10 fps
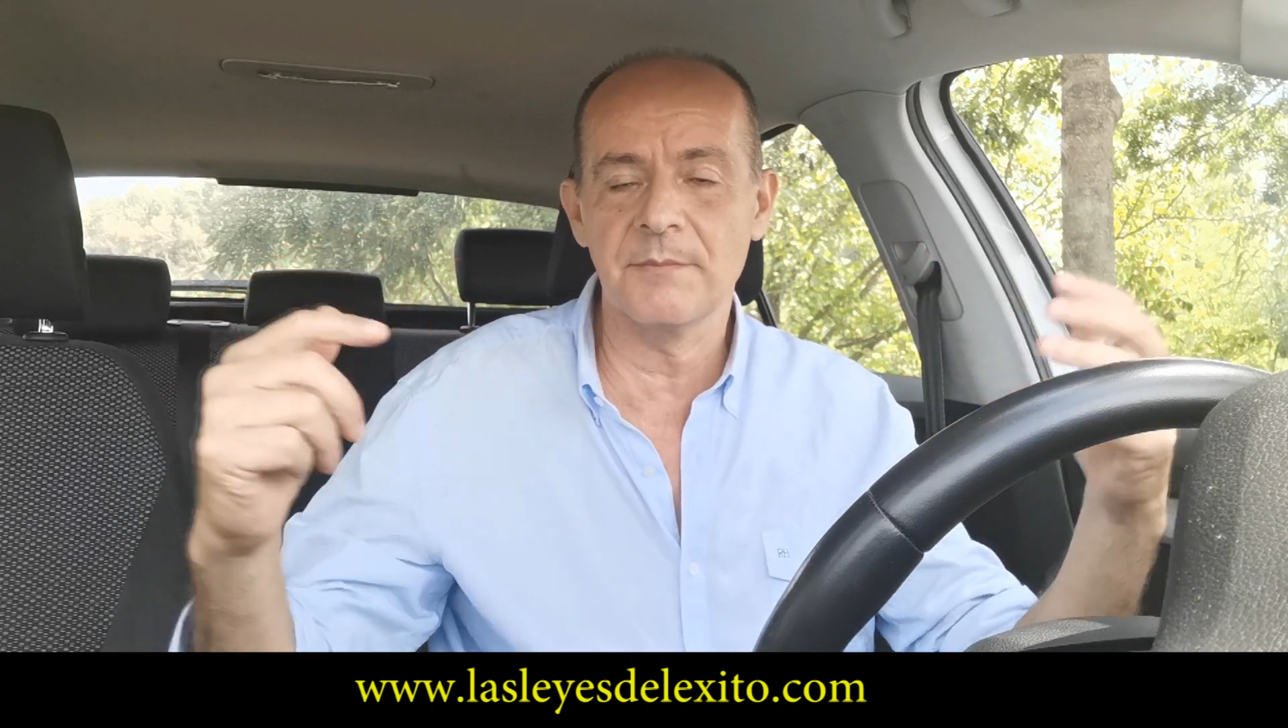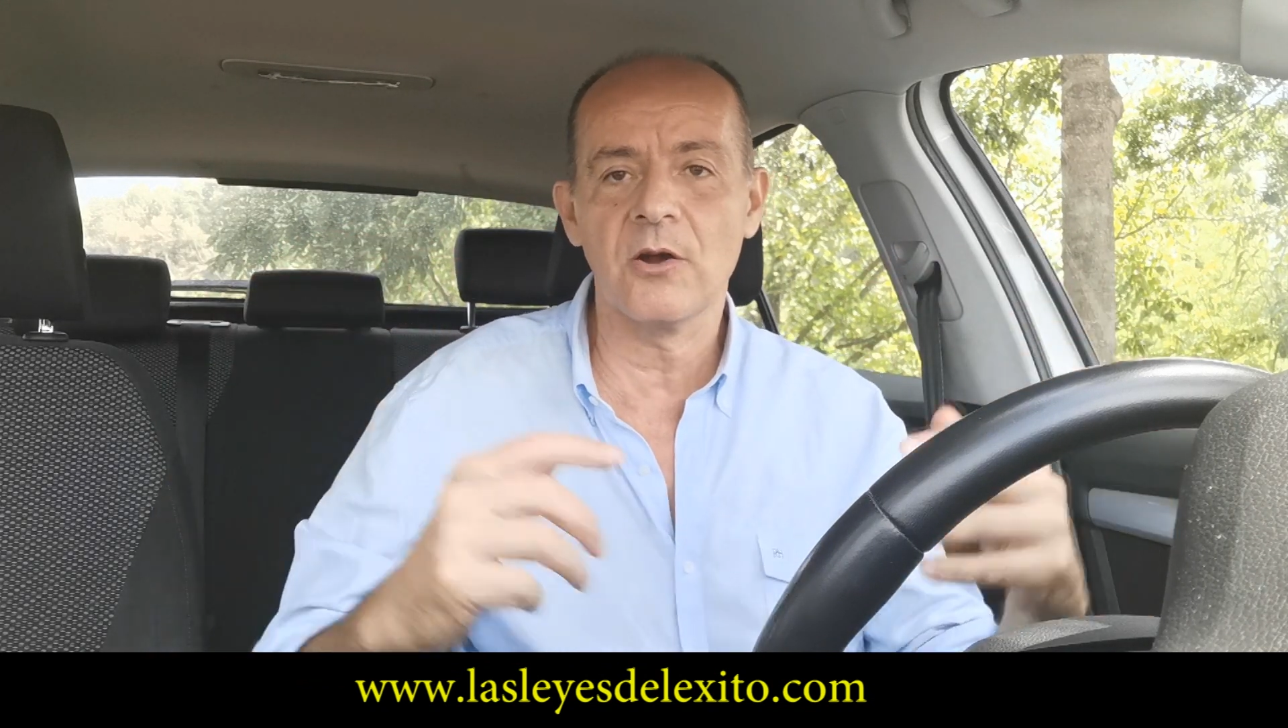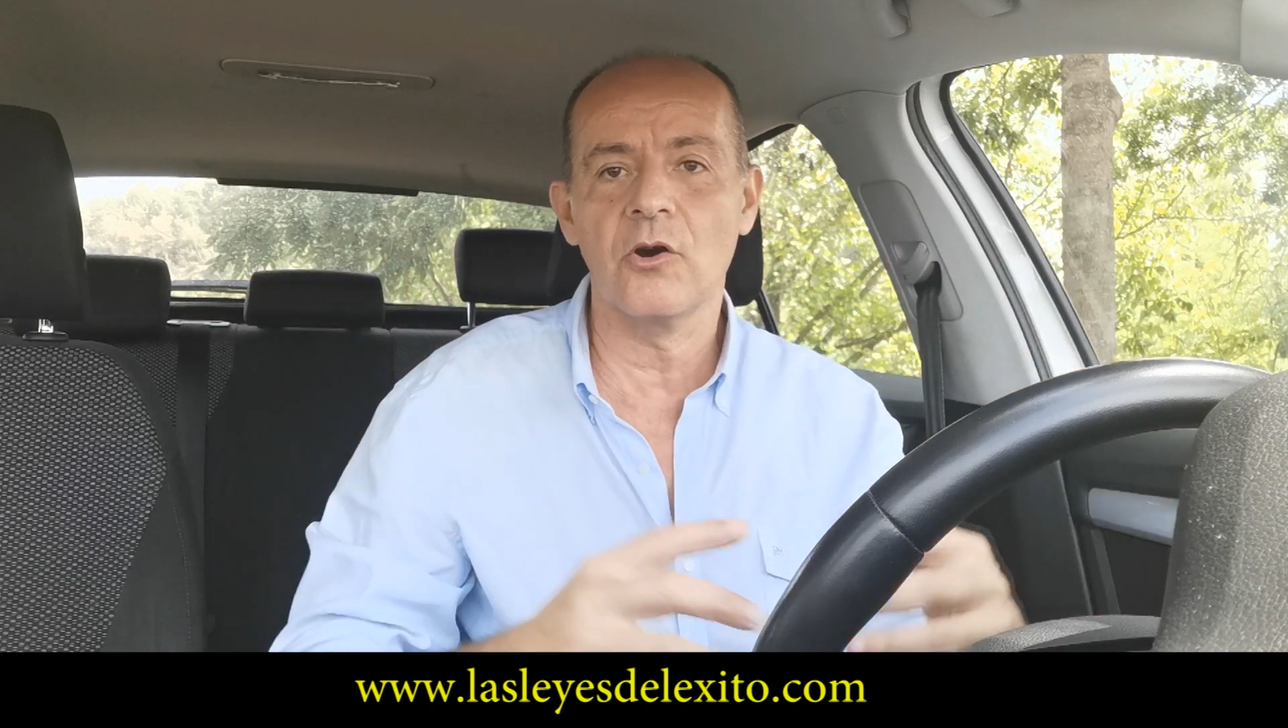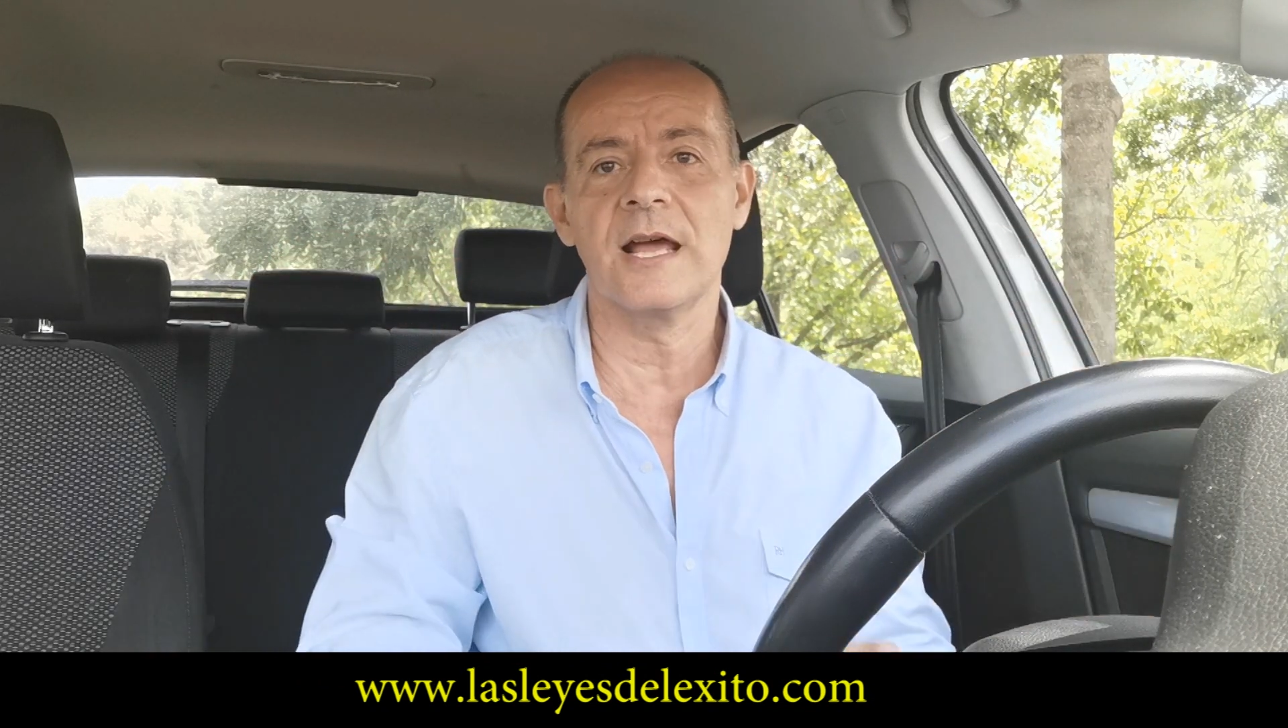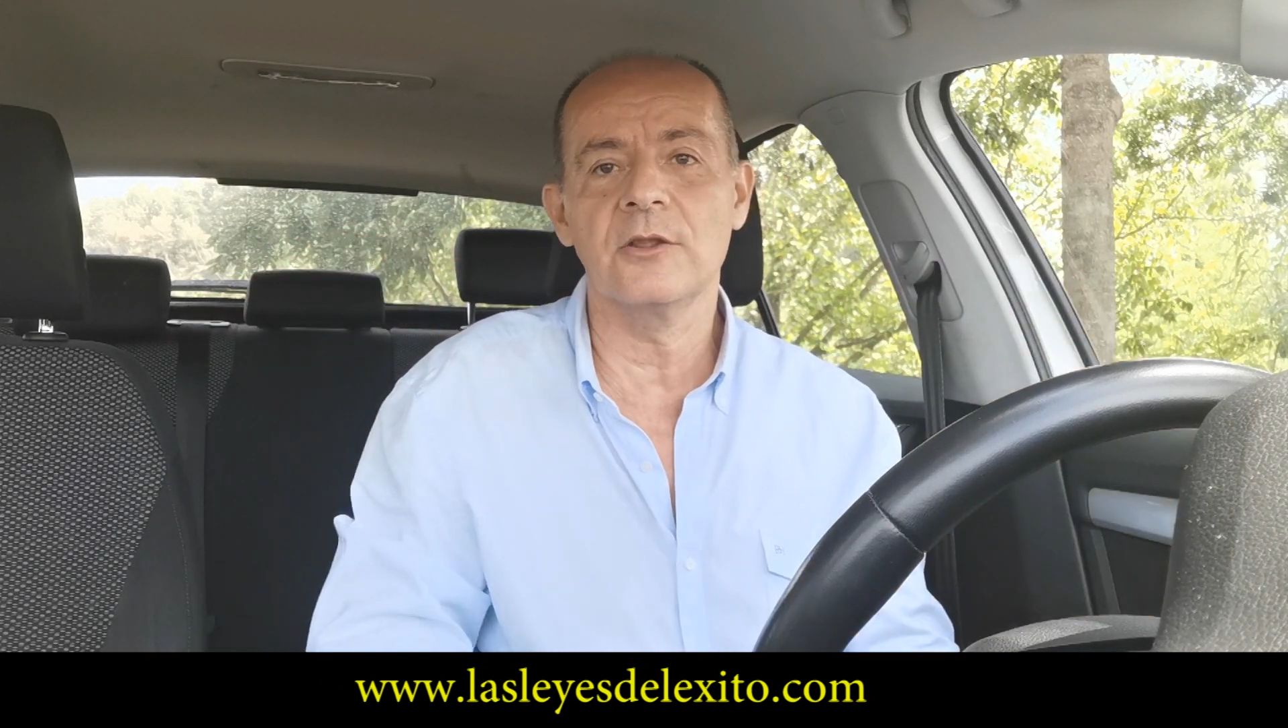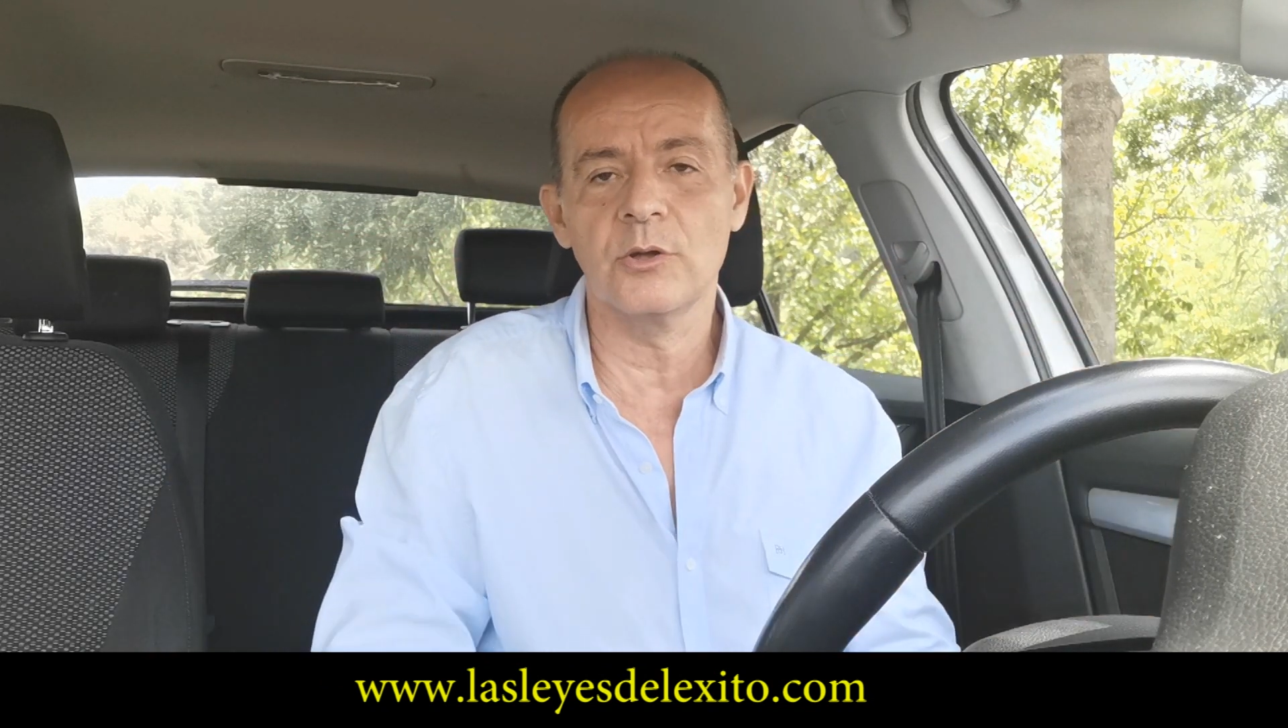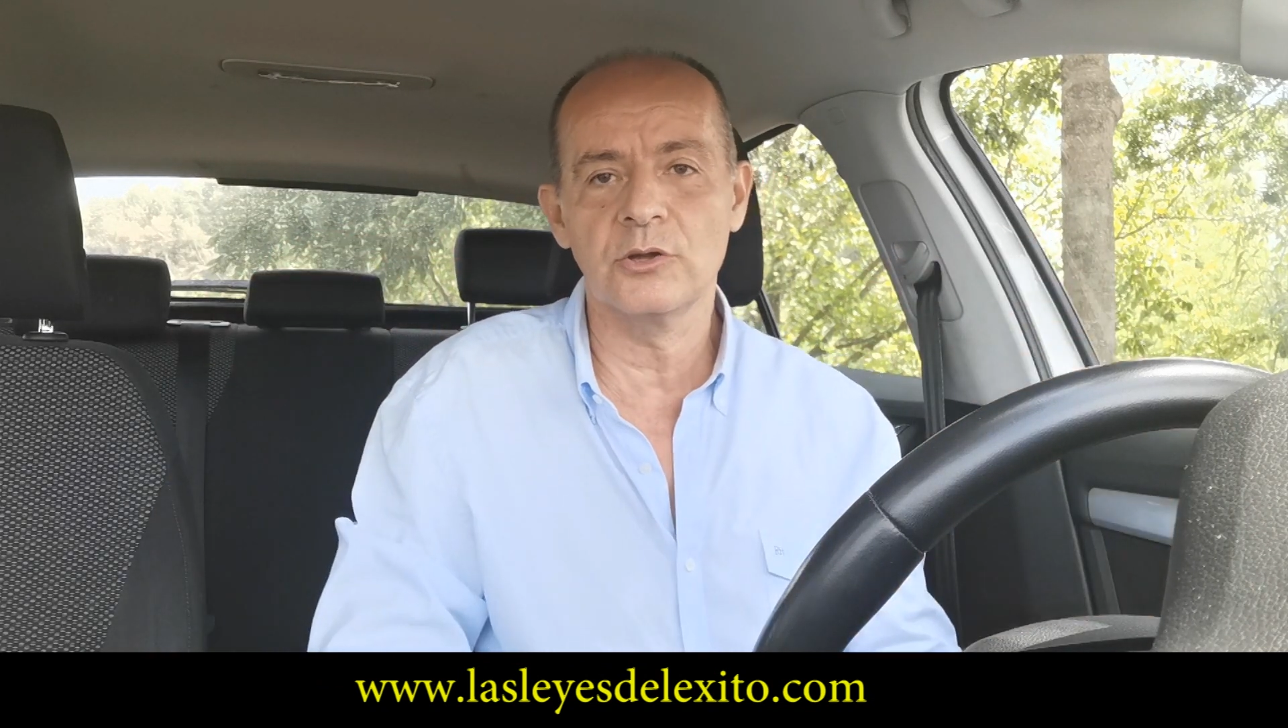mejorando